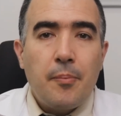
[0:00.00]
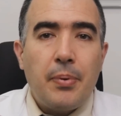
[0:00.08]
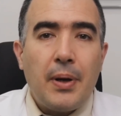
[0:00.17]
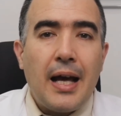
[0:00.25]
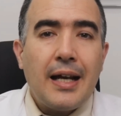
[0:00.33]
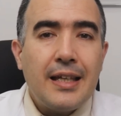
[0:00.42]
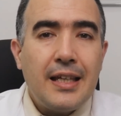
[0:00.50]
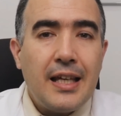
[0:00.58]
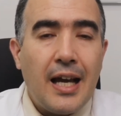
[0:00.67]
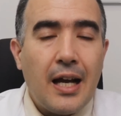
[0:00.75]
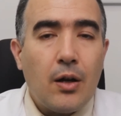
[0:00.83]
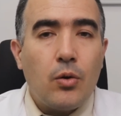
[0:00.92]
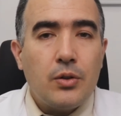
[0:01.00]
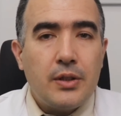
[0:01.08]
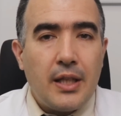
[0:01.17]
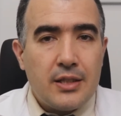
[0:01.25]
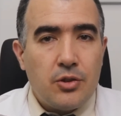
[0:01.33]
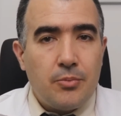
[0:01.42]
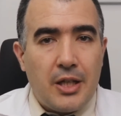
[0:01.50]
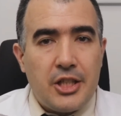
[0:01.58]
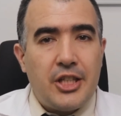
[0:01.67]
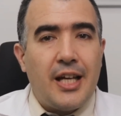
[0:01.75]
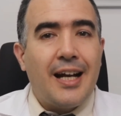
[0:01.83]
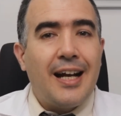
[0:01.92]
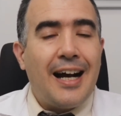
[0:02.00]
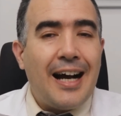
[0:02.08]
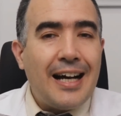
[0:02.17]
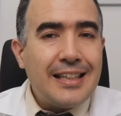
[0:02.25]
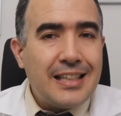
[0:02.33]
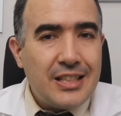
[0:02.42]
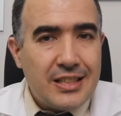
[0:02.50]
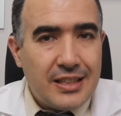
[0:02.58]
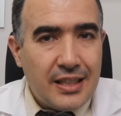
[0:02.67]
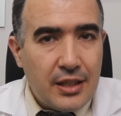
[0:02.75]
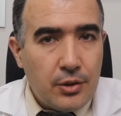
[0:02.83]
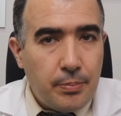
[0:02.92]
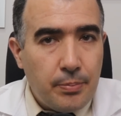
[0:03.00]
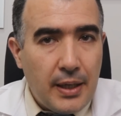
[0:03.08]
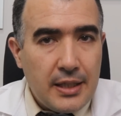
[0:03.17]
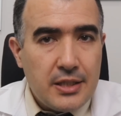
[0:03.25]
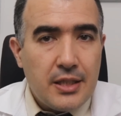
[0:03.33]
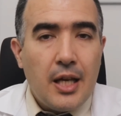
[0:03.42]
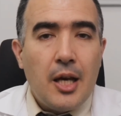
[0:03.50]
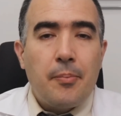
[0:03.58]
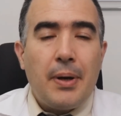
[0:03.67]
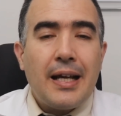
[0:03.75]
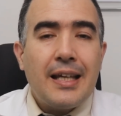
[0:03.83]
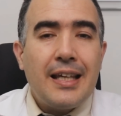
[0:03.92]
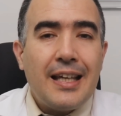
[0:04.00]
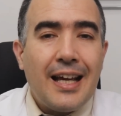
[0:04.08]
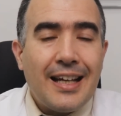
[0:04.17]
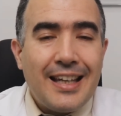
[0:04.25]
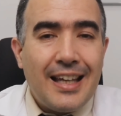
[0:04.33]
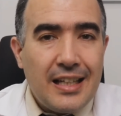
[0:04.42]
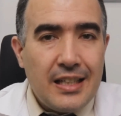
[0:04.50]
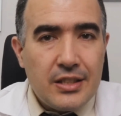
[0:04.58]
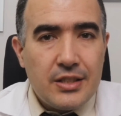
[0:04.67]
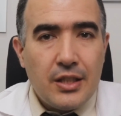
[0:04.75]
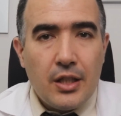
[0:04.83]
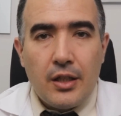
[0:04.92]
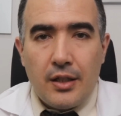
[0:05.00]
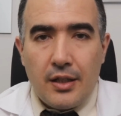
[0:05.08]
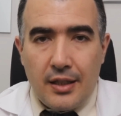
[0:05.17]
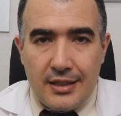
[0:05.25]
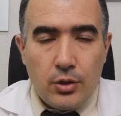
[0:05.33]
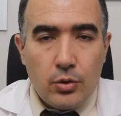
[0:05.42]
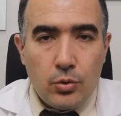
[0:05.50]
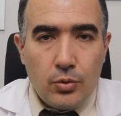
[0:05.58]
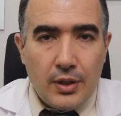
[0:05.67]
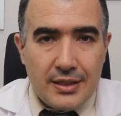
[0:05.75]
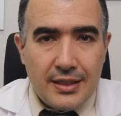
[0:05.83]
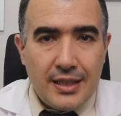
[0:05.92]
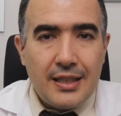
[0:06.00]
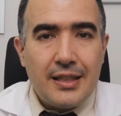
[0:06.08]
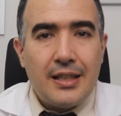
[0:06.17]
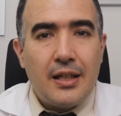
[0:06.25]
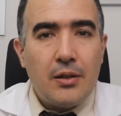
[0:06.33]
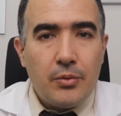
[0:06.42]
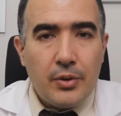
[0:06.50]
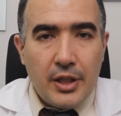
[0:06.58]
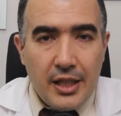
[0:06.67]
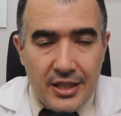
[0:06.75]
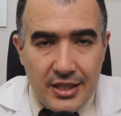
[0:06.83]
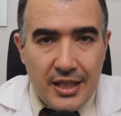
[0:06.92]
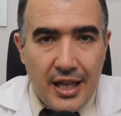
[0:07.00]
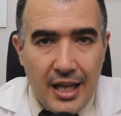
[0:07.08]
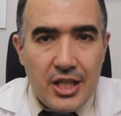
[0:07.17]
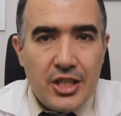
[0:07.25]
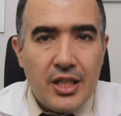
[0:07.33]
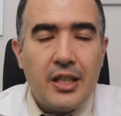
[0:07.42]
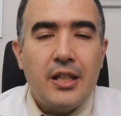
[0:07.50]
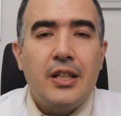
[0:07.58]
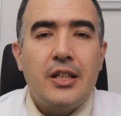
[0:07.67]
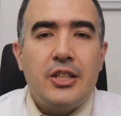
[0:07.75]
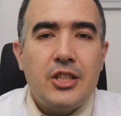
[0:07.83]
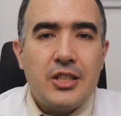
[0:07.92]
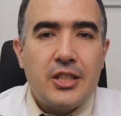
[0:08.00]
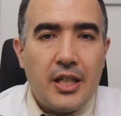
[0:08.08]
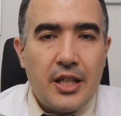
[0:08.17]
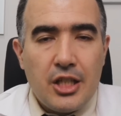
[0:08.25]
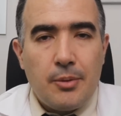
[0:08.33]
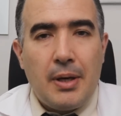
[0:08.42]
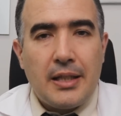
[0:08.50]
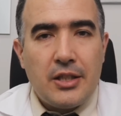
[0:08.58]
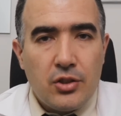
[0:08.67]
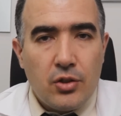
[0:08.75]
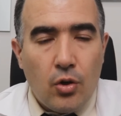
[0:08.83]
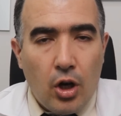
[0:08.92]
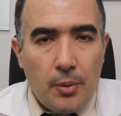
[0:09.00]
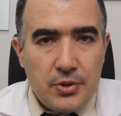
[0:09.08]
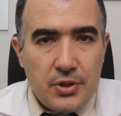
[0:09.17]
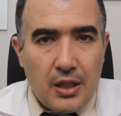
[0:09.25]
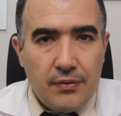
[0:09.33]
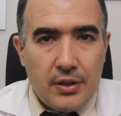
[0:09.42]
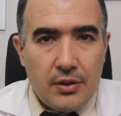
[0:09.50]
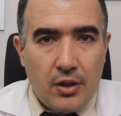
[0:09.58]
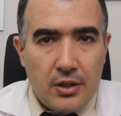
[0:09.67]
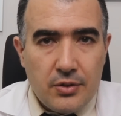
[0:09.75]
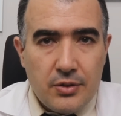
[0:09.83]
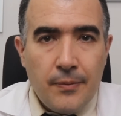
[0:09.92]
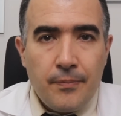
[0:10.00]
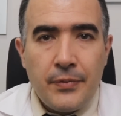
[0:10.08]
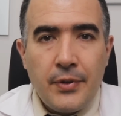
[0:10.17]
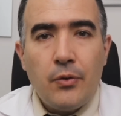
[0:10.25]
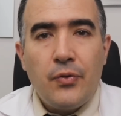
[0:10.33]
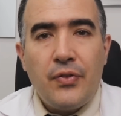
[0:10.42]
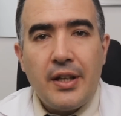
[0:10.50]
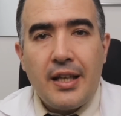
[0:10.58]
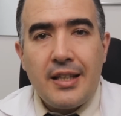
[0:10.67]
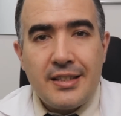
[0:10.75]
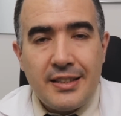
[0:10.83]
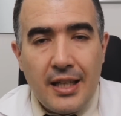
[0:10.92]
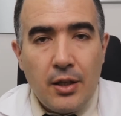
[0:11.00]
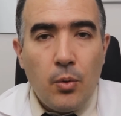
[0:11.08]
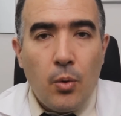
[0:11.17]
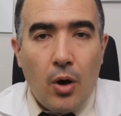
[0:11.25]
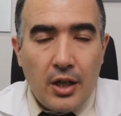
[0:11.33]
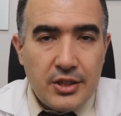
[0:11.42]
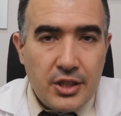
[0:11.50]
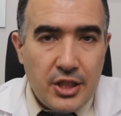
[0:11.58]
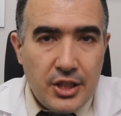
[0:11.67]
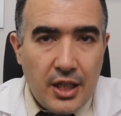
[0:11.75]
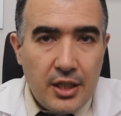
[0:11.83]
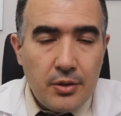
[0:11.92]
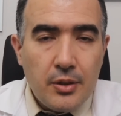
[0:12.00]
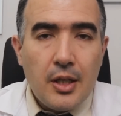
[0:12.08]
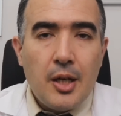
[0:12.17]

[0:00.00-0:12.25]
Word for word: para que aconteça uma chegada de sangue no pênis, para que aqueles estruturas que dão, que se enchem de sangue, chamada de corpos cavernosos, não fiquem sem o oxigênio,